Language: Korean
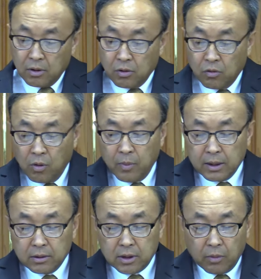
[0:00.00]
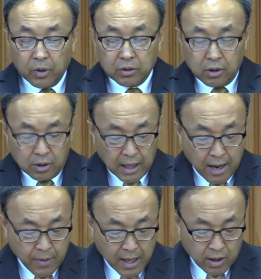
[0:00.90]
구원받는 장면들을 다
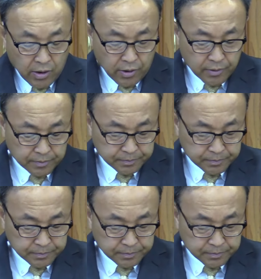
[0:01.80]
바꿔요.